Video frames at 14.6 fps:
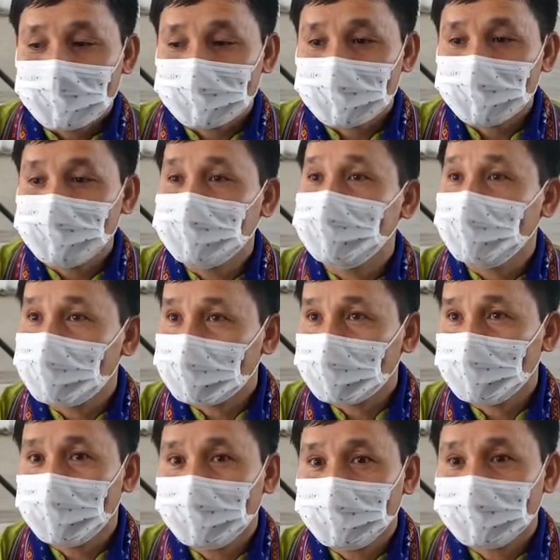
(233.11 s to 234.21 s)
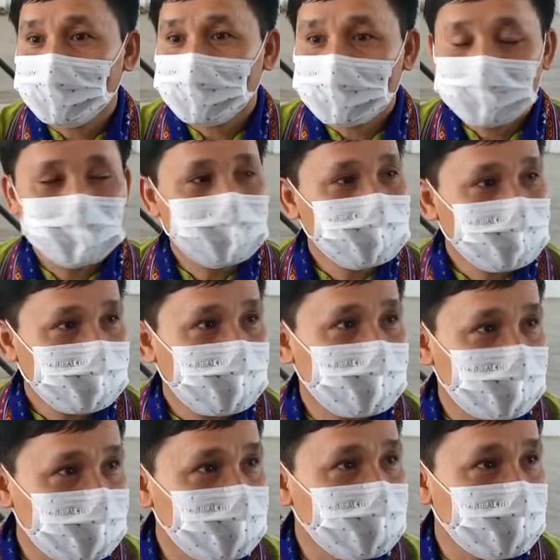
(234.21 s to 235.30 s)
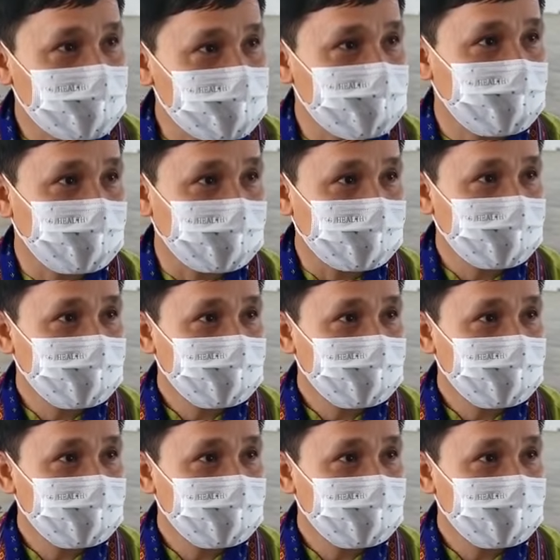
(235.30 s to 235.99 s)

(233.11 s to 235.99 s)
একজন বিধায়ককে আক্রমণ করেছিলেন